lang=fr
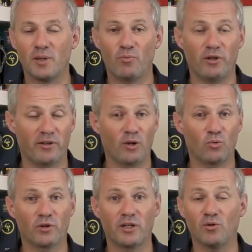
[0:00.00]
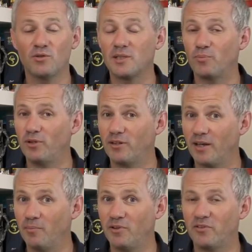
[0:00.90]
Ça peut être un conquérant, ça peut être
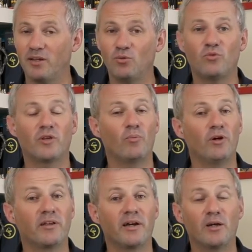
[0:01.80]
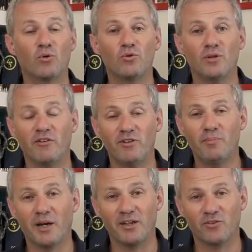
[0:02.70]
un mécène, ou ça peut être un héros de la
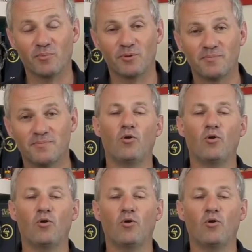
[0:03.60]
ville, par exemple.